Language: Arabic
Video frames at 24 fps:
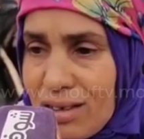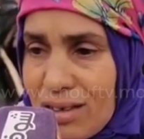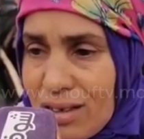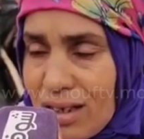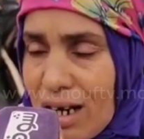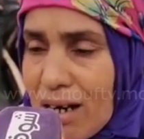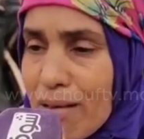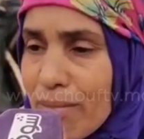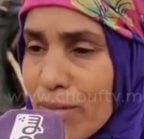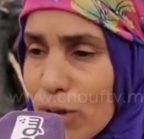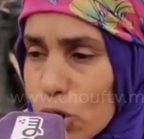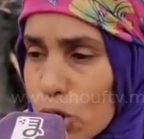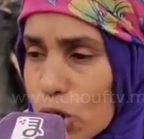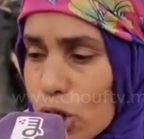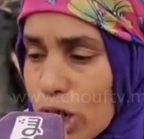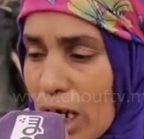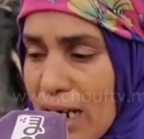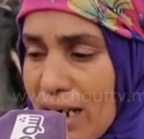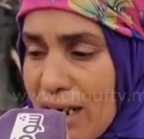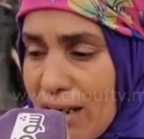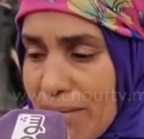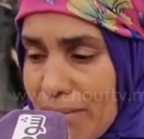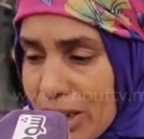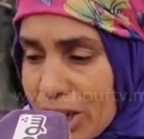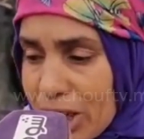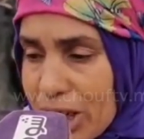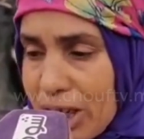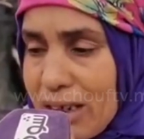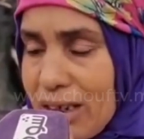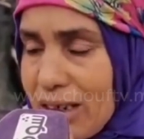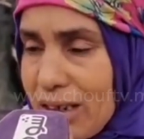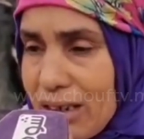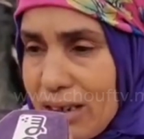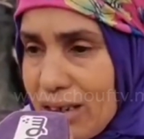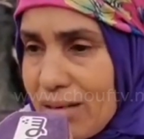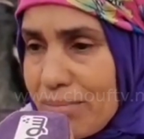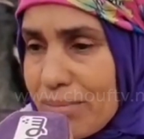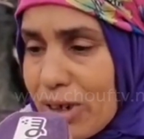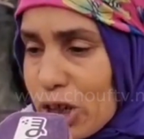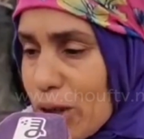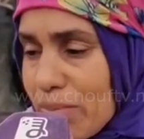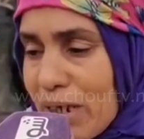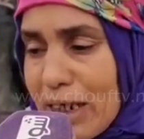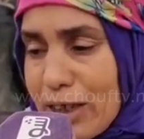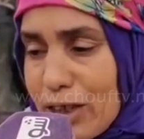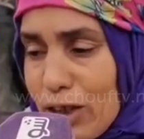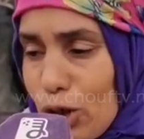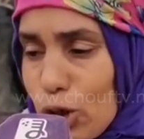راهم رجاله ماشي ماشي
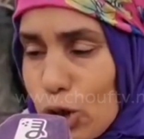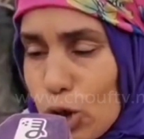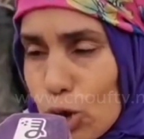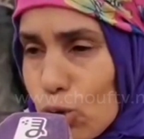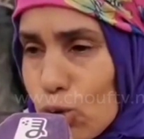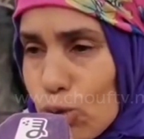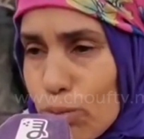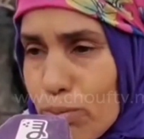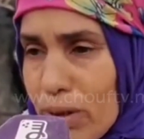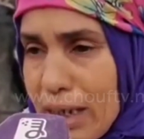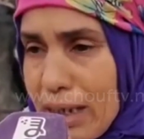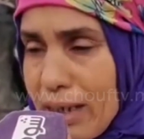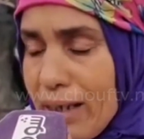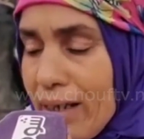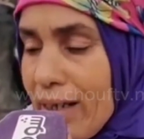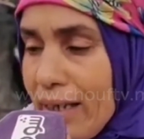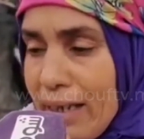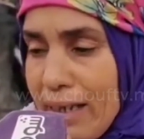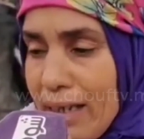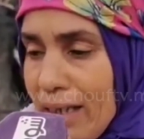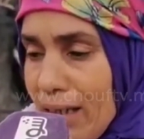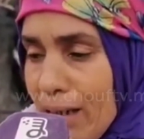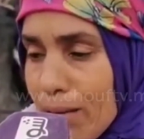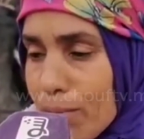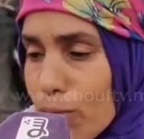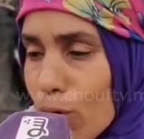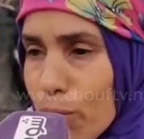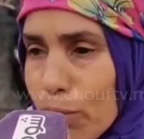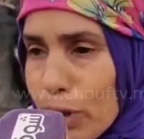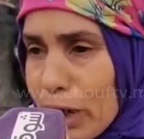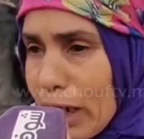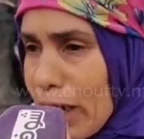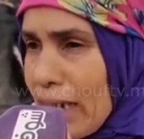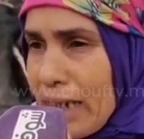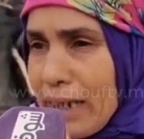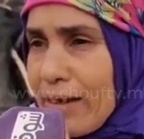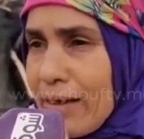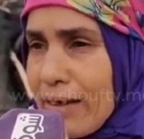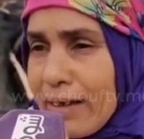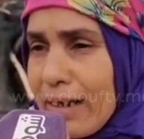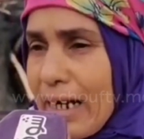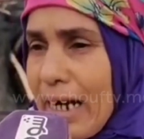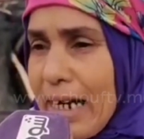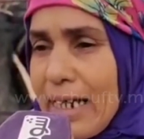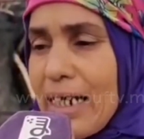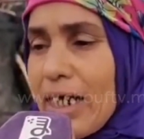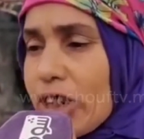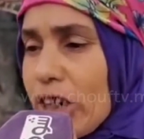مراه تعيشوا هما ممكن
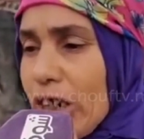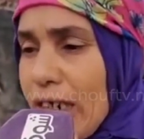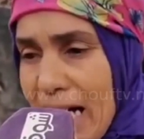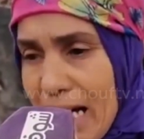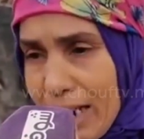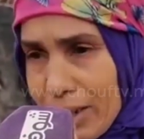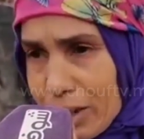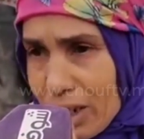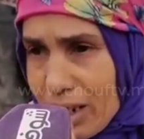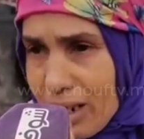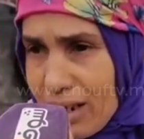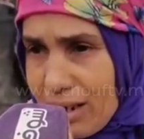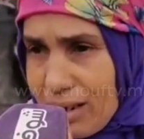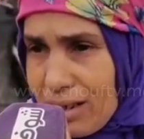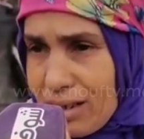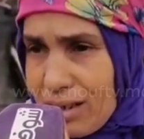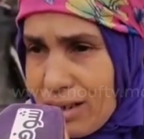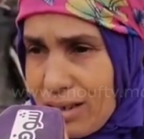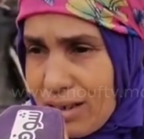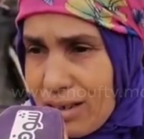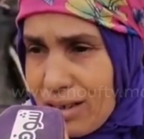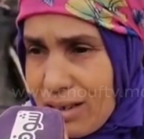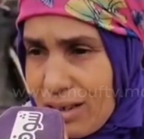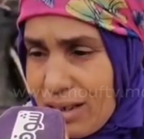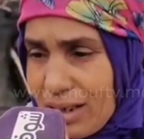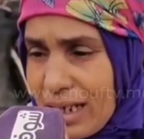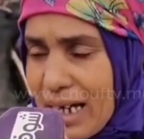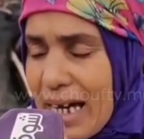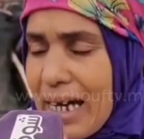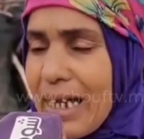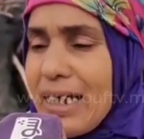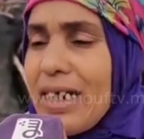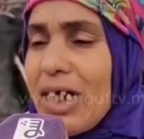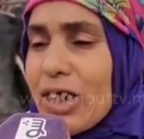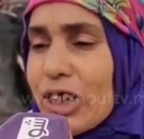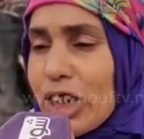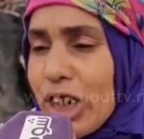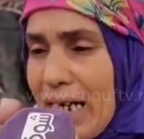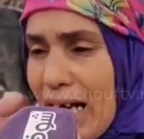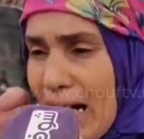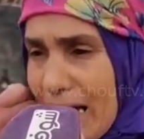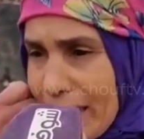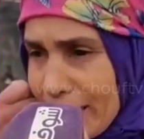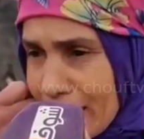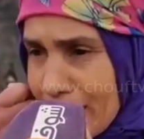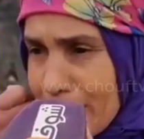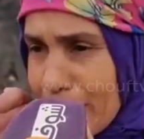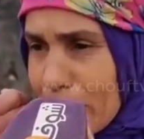كاينه شي حاجه كاينه شي
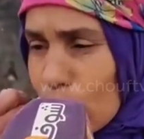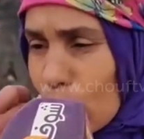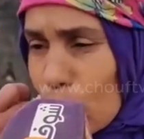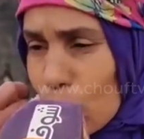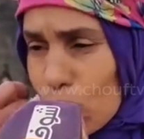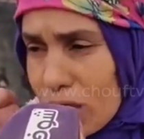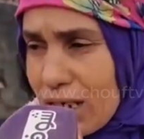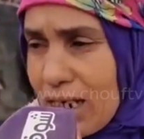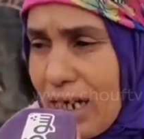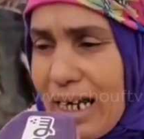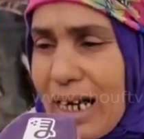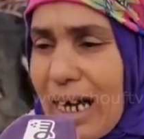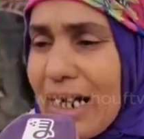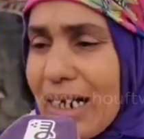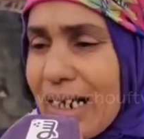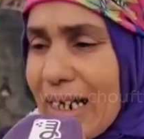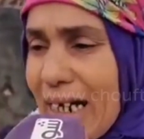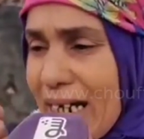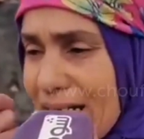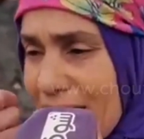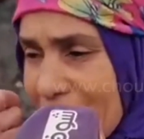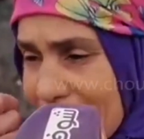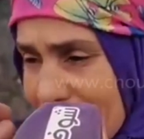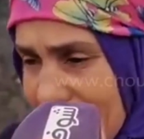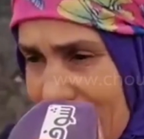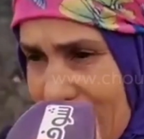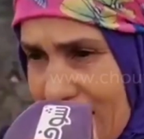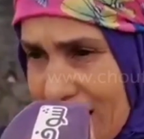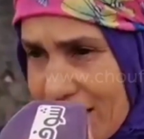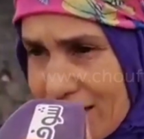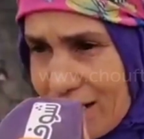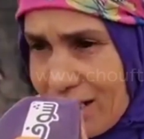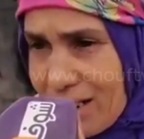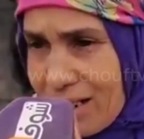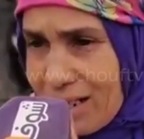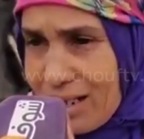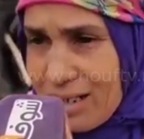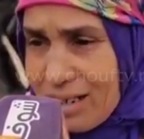حاجه ما تدخلش للعقل كاينه شي حاجه